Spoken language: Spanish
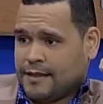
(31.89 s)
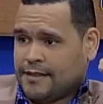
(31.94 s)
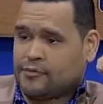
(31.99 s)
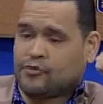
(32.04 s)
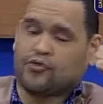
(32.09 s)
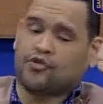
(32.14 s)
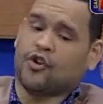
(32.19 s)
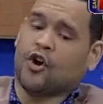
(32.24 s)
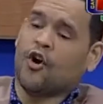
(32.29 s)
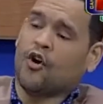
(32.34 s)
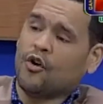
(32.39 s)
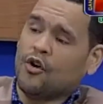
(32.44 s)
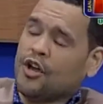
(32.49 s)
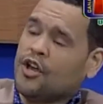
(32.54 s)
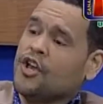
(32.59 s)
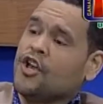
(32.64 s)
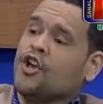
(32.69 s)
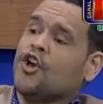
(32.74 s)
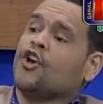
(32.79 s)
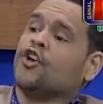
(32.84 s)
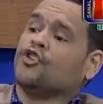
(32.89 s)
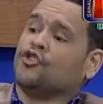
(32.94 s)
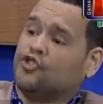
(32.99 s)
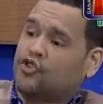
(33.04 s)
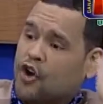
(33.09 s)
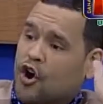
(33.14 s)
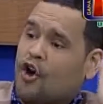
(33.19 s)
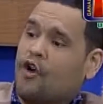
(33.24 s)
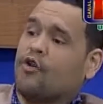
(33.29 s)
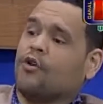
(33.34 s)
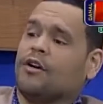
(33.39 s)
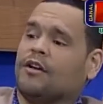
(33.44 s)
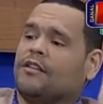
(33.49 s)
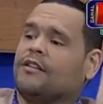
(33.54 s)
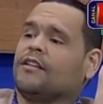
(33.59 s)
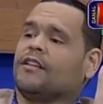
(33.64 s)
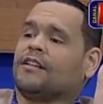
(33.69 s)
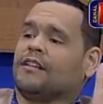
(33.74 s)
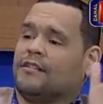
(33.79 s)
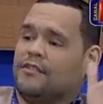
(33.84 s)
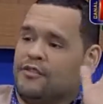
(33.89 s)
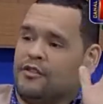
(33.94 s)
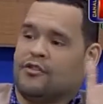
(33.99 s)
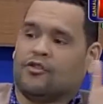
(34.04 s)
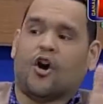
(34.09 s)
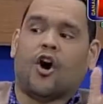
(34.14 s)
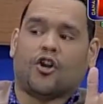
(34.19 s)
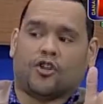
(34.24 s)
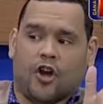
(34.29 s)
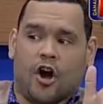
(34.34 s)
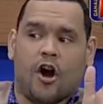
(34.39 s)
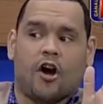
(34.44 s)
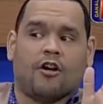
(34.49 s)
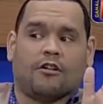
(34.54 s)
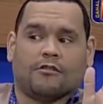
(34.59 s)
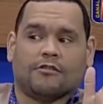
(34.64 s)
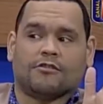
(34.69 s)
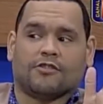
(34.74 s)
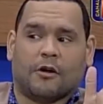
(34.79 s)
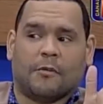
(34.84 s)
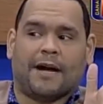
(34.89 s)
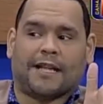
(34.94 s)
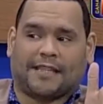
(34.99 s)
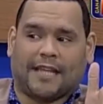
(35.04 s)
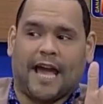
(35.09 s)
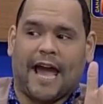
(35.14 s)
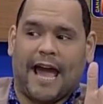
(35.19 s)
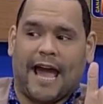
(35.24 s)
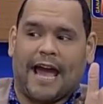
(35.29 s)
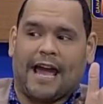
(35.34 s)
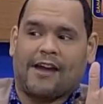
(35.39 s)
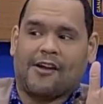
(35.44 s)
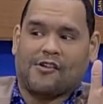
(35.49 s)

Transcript: Y yo, un Yo, no, no, yo batié.